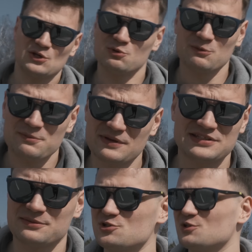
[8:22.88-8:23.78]
Любое
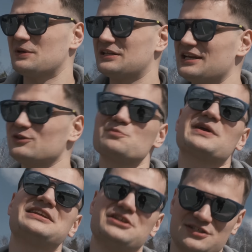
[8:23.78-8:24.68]
препятствие можно преодолеть, ну
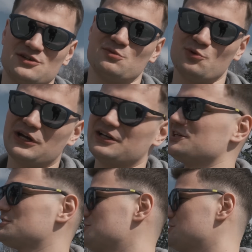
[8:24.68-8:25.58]
практически любое,
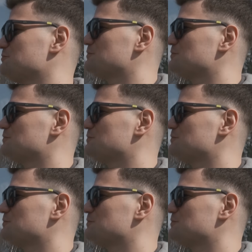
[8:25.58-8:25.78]
конечно же.